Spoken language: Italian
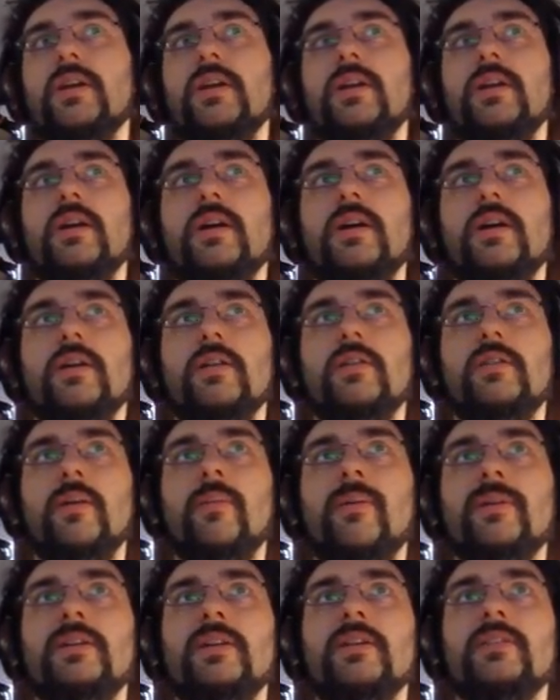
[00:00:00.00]
il, si
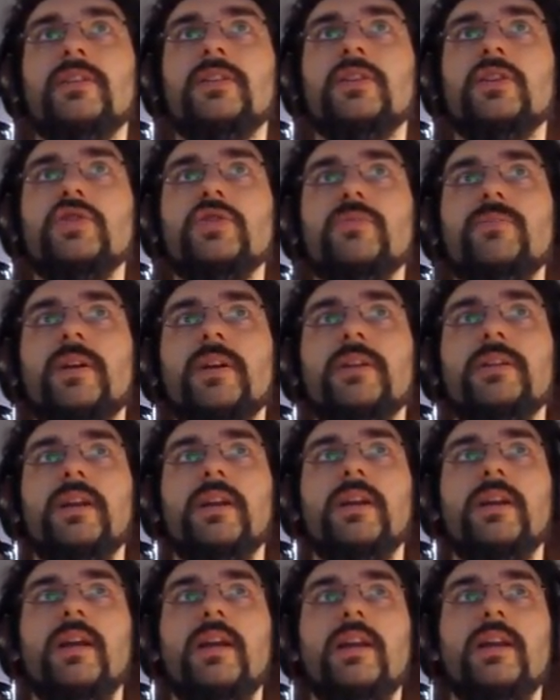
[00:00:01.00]
chiama gli strategy
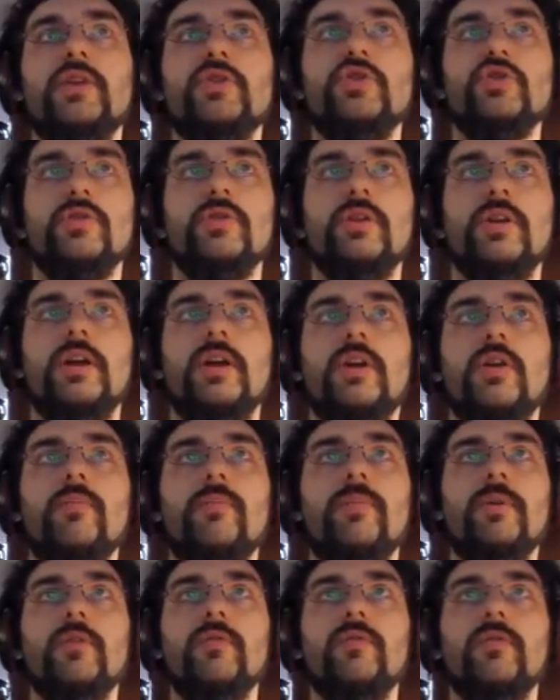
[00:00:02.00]
Planetary Annihilation e
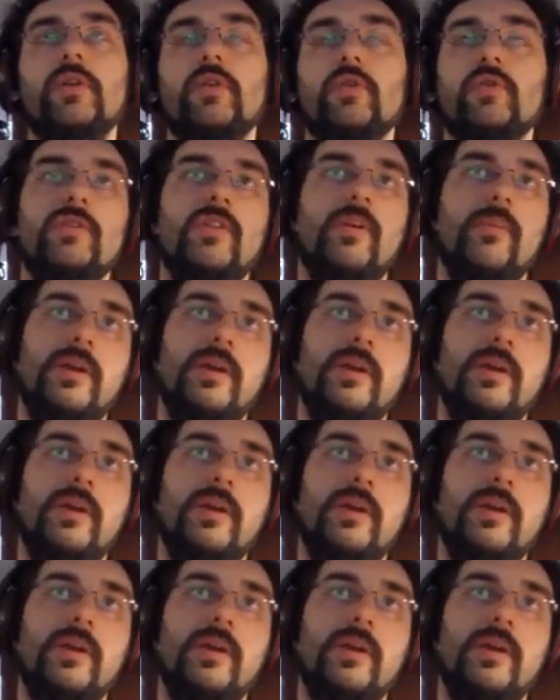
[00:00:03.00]
Company of Heroes,